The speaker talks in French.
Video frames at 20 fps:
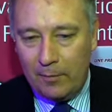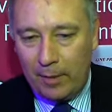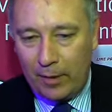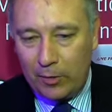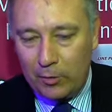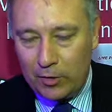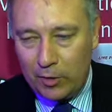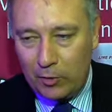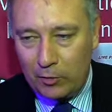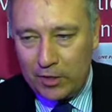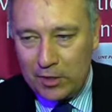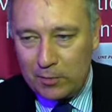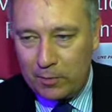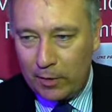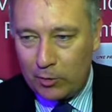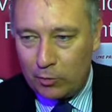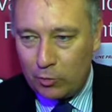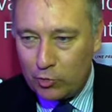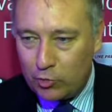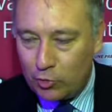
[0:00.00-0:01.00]
bah, Écoutez, on
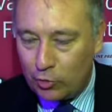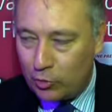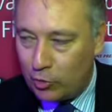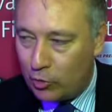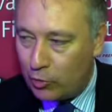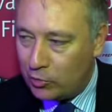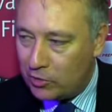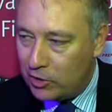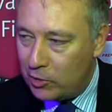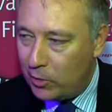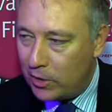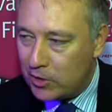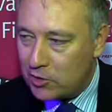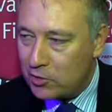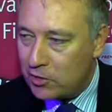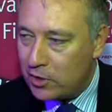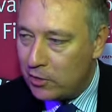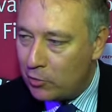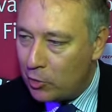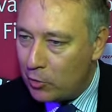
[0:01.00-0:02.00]
espère toujours de continuer à se
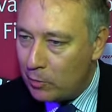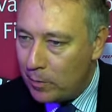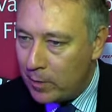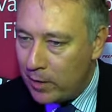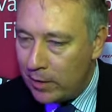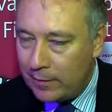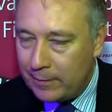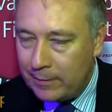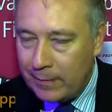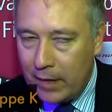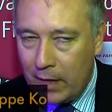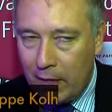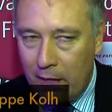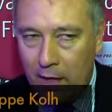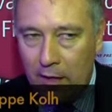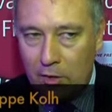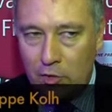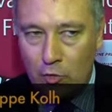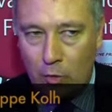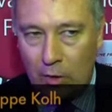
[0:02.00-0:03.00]
développer
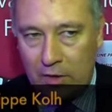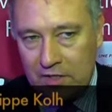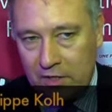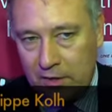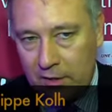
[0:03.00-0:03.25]
et je crois que